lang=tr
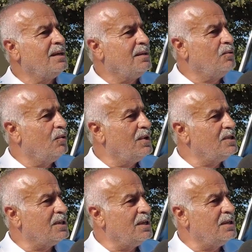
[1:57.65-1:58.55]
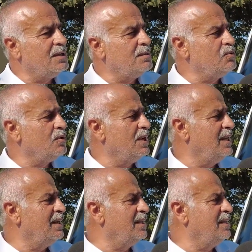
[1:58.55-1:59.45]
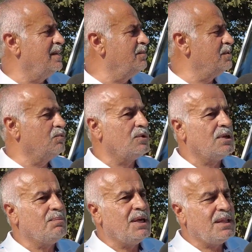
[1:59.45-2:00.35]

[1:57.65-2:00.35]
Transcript: ya kovacaklar derdimiz yok. Elektriğimiz burada